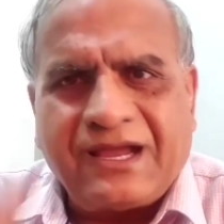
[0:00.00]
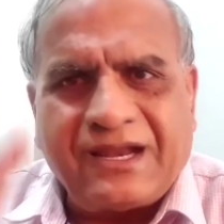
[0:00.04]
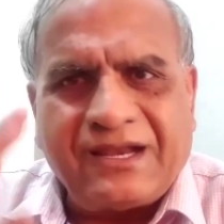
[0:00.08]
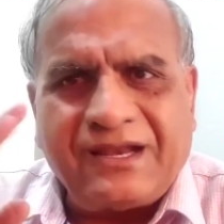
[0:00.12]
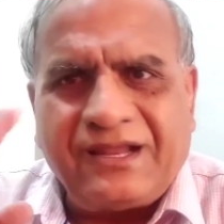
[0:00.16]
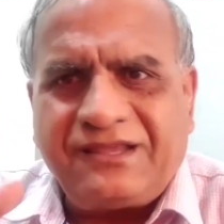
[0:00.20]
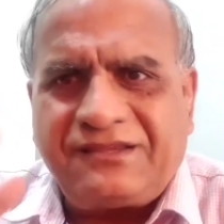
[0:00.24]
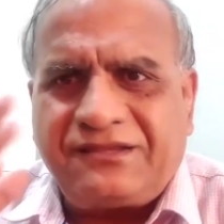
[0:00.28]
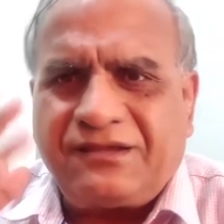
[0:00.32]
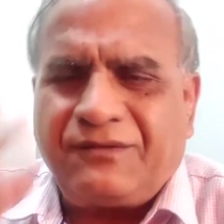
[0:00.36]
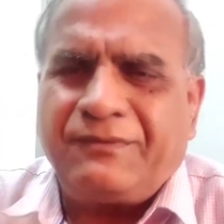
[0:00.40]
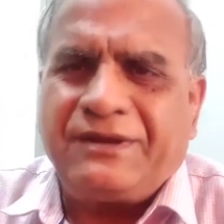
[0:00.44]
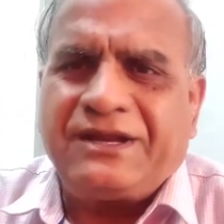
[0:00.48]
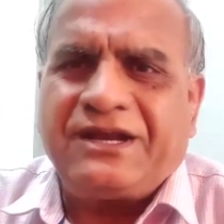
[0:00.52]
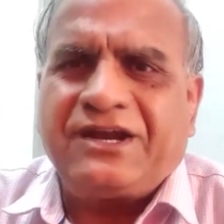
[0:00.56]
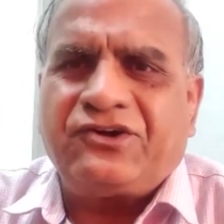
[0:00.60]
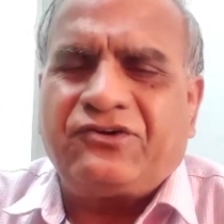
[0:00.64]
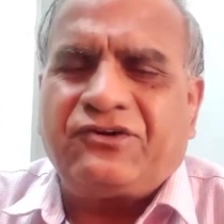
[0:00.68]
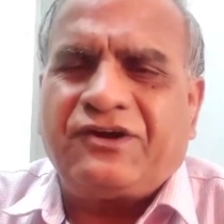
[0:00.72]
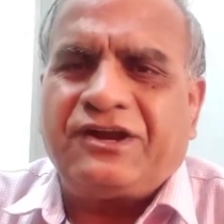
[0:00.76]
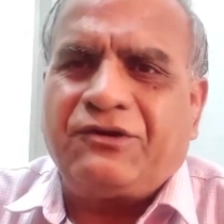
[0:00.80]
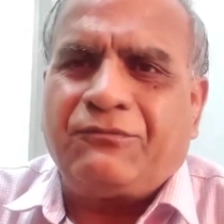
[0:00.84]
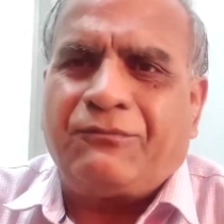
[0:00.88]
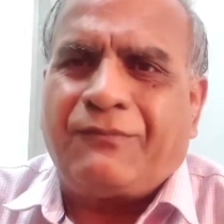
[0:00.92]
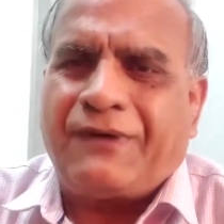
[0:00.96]

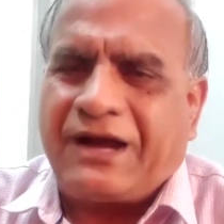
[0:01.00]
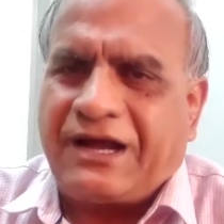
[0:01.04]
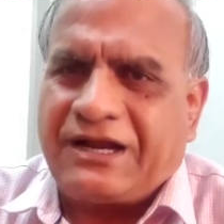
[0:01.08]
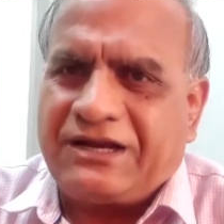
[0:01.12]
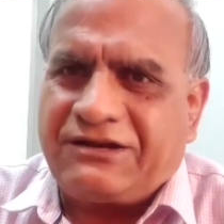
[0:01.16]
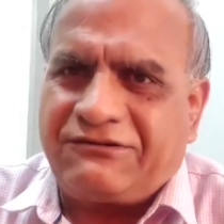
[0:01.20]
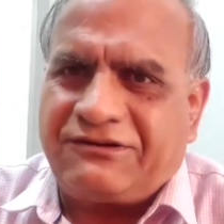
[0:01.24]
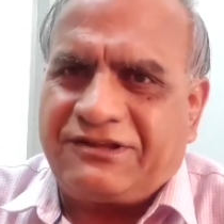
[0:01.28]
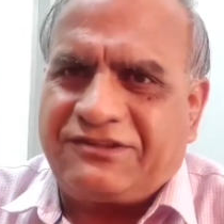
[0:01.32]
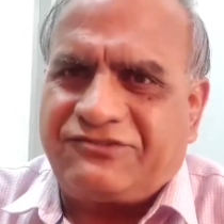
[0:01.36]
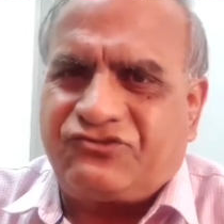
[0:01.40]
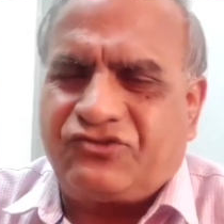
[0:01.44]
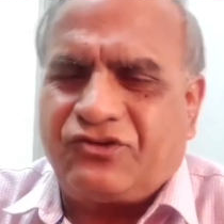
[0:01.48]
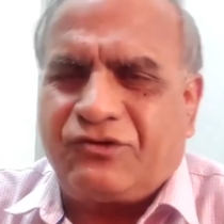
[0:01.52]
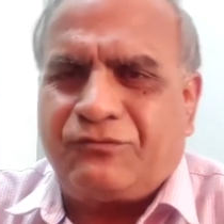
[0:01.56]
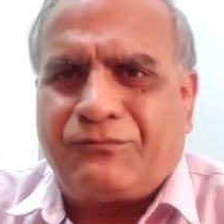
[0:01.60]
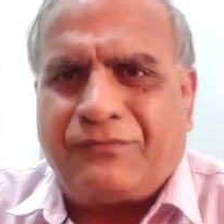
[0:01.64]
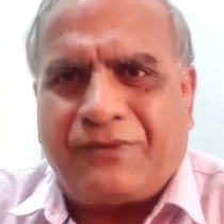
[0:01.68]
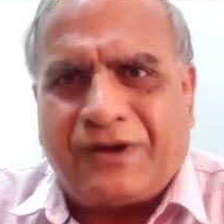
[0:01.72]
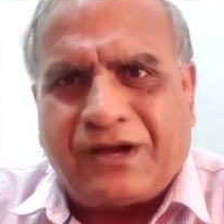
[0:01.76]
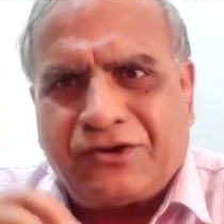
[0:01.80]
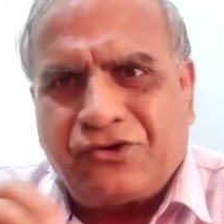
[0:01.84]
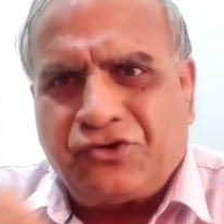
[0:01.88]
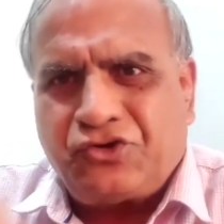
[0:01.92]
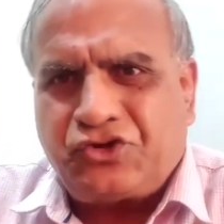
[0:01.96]
కనీసమైనటువంటి మానవత్వం
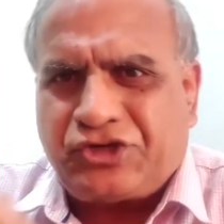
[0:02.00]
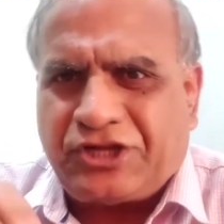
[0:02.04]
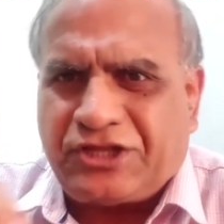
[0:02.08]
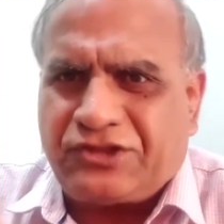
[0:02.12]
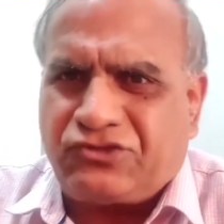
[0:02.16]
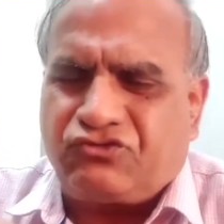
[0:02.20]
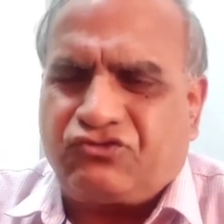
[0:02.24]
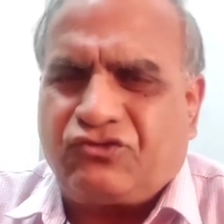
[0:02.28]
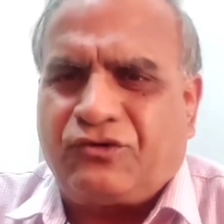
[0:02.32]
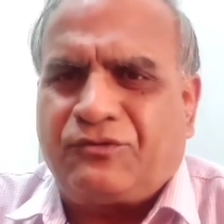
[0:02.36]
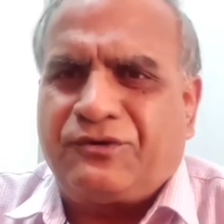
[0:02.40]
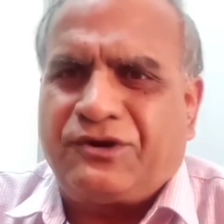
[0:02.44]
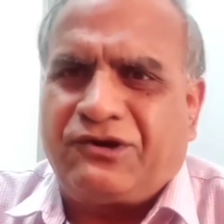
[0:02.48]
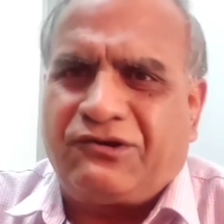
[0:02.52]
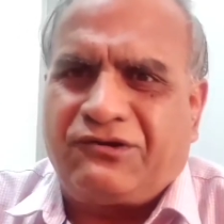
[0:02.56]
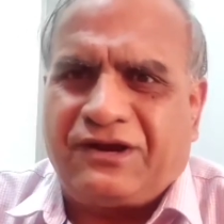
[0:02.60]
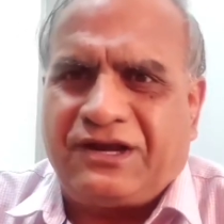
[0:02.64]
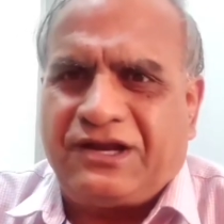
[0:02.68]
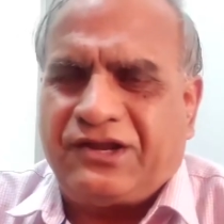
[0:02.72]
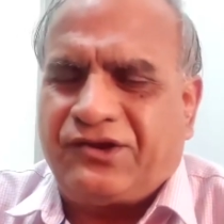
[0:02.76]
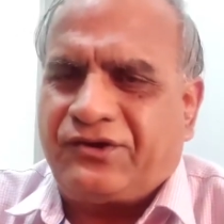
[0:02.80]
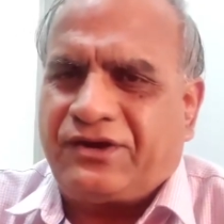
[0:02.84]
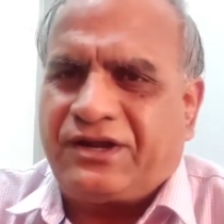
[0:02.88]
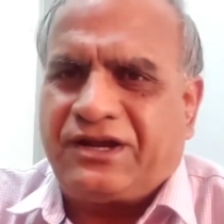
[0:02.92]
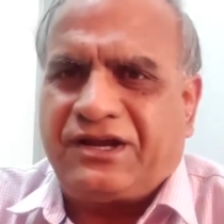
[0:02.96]
మానుషత్వం ఉన్న
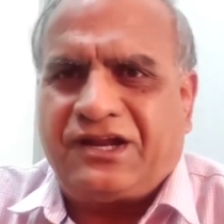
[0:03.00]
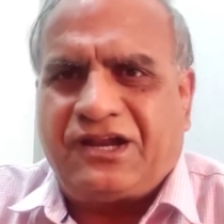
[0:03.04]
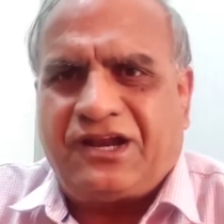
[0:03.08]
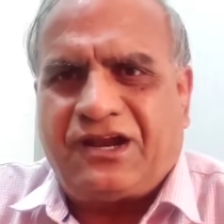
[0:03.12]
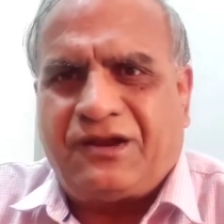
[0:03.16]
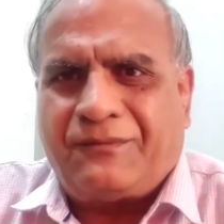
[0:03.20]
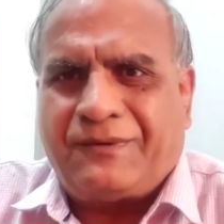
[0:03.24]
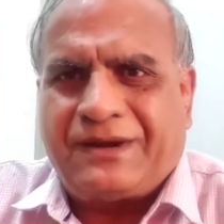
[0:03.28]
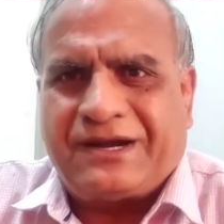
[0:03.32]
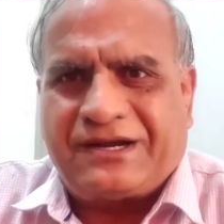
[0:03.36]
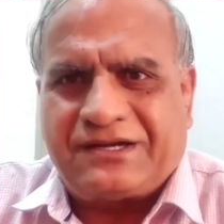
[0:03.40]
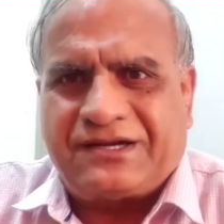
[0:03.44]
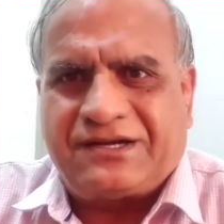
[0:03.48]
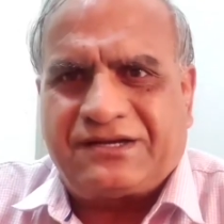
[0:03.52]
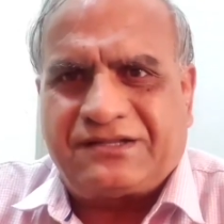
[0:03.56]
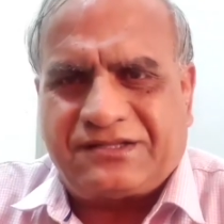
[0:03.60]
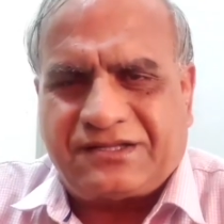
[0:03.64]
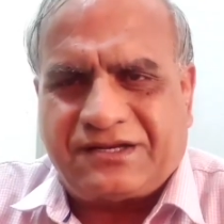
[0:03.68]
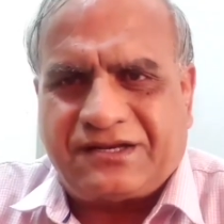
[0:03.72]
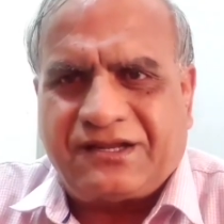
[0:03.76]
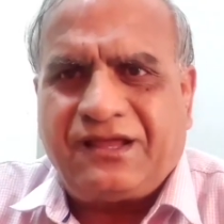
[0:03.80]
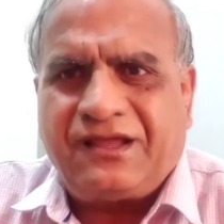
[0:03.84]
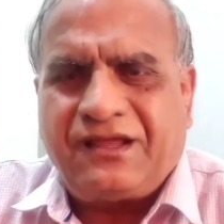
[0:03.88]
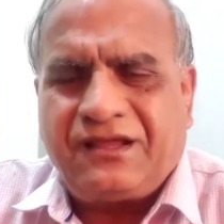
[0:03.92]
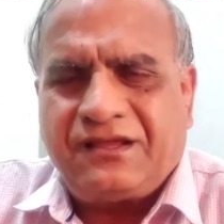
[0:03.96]
వాళ్ళు ఎవరైనా ఇలా
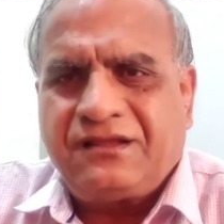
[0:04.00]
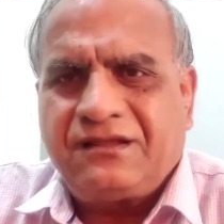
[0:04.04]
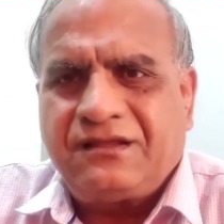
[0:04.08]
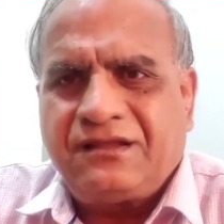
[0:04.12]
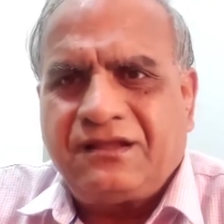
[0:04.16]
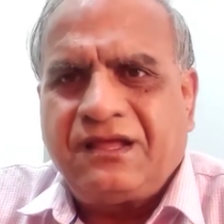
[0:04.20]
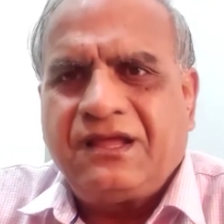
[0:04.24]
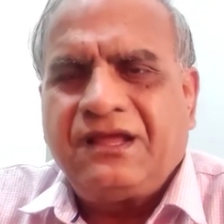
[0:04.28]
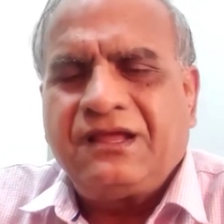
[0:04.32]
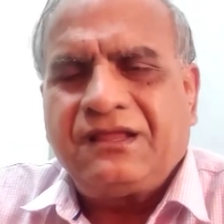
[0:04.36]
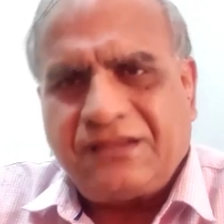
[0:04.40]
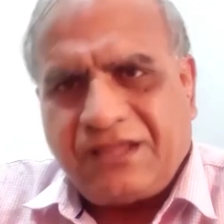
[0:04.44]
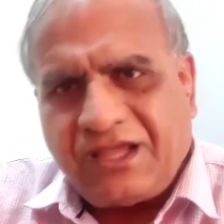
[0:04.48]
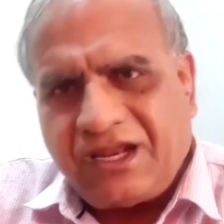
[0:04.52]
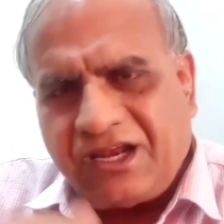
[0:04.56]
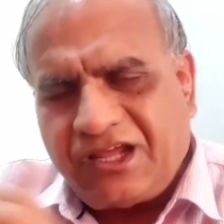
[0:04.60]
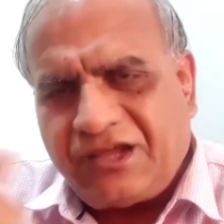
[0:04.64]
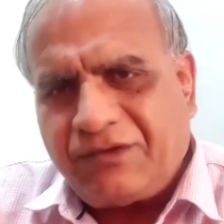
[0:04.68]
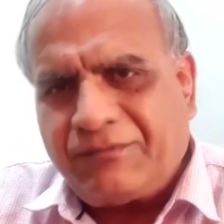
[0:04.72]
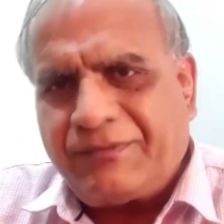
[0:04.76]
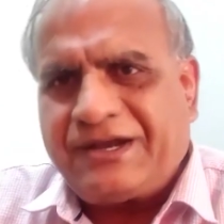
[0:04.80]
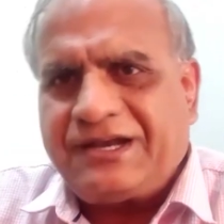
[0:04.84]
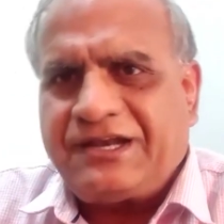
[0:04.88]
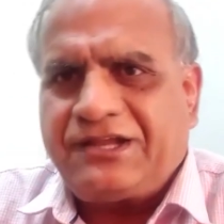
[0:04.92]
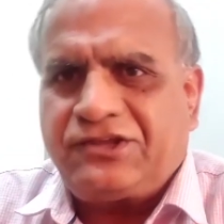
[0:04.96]
మాట్లాడతారా
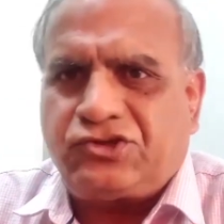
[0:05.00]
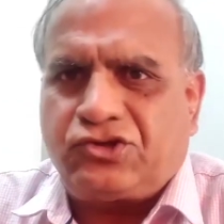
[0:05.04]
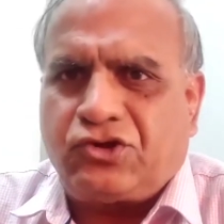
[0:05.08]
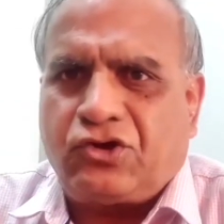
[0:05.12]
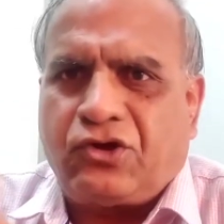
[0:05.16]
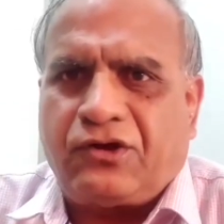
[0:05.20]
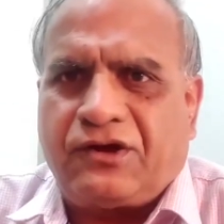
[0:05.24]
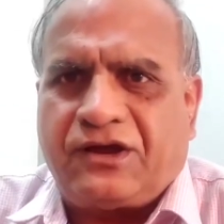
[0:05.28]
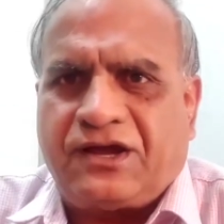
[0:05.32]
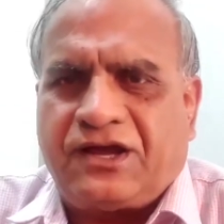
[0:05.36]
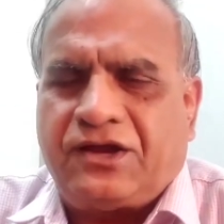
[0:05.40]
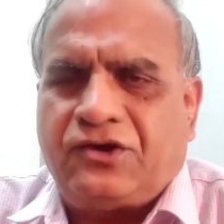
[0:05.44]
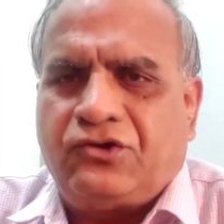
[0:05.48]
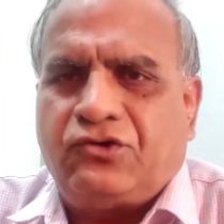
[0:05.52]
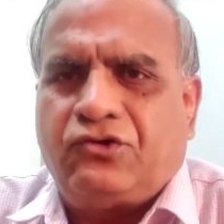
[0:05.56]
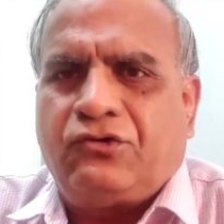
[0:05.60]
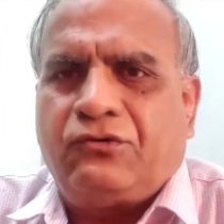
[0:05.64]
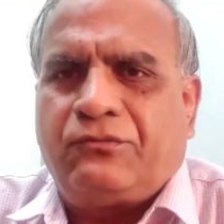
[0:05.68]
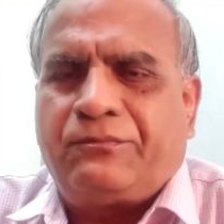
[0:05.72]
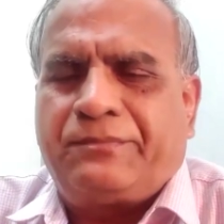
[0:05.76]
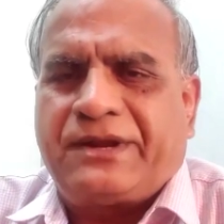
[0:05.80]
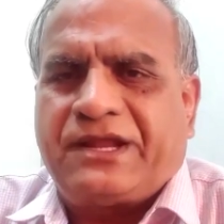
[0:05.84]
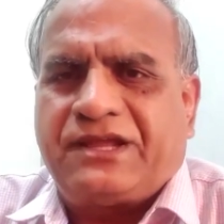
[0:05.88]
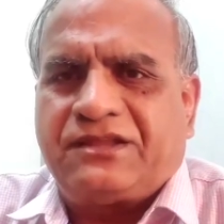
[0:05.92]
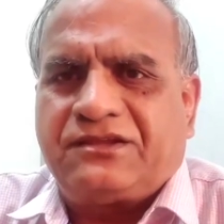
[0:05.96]
దీనికి మళ్ళీ శ్లోకాలు
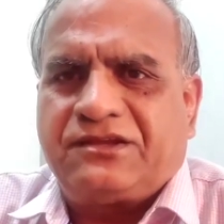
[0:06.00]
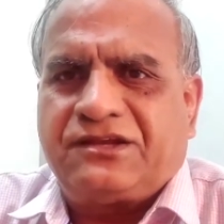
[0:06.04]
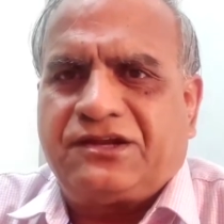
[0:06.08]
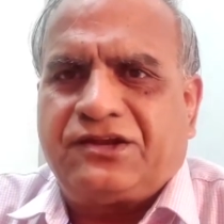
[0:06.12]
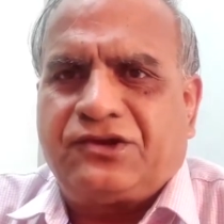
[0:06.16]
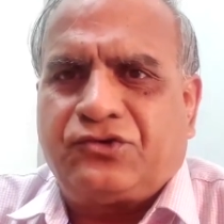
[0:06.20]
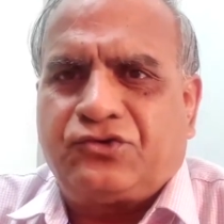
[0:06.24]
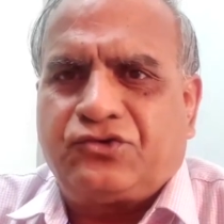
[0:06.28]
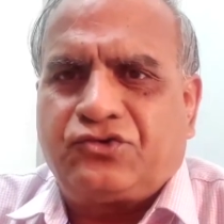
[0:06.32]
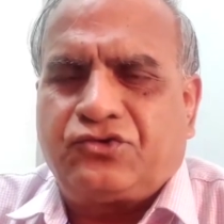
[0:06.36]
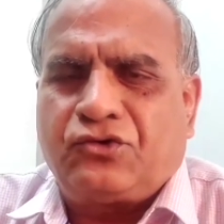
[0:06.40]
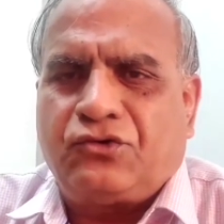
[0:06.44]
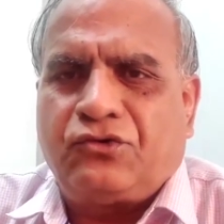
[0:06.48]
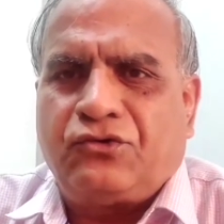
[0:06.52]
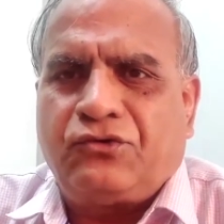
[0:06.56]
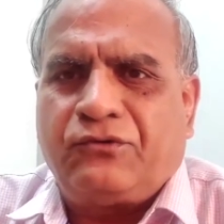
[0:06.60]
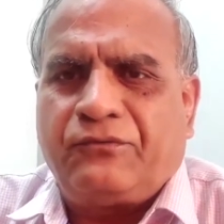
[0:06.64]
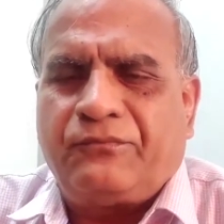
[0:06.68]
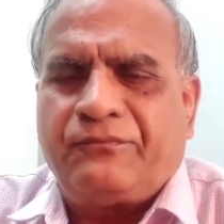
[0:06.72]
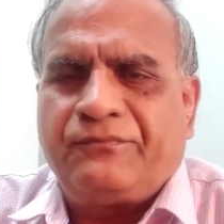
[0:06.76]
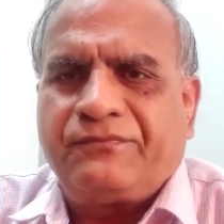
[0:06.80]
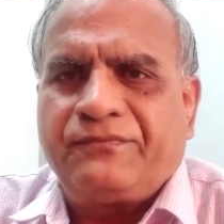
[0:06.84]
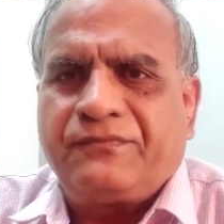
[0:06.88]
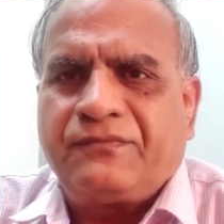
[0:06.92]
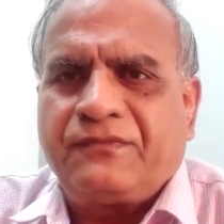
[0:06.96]
ప్రాచీన ఋషులు